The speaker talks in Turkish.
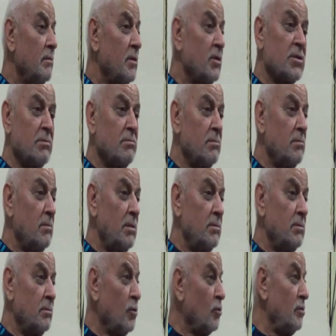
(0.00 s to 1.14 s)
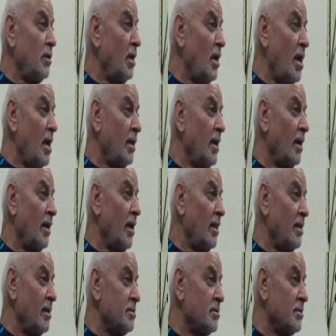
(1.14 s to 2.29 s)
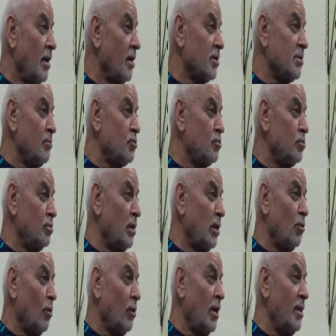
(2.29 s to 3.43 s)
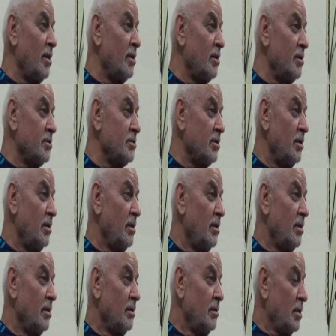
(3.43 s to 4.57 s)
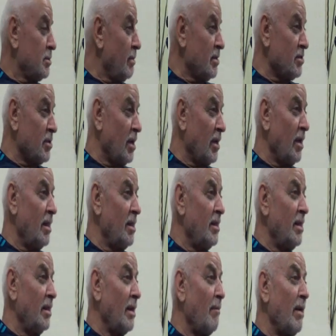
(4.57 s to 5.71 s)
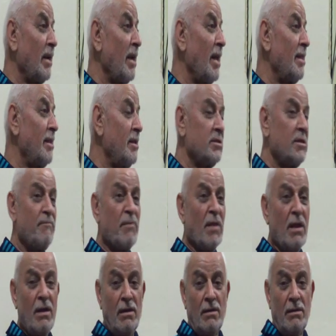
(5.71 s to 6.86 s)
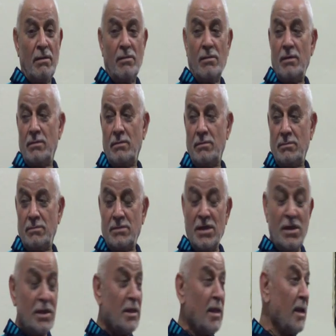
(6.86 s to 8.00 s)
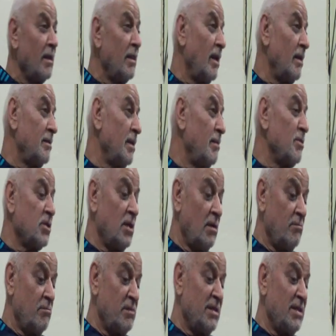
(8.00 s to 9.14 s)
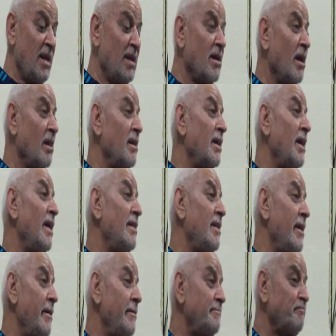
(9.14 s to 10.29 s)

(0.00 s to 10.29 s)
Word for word: Kızım bugün neye erken geldiniz? Ta akşam üstünden doğru gelirdiniz. Ne zaman sıra geldi de hemen geldiniz? Dediklerinde demiş ki bir delikanlı geldi.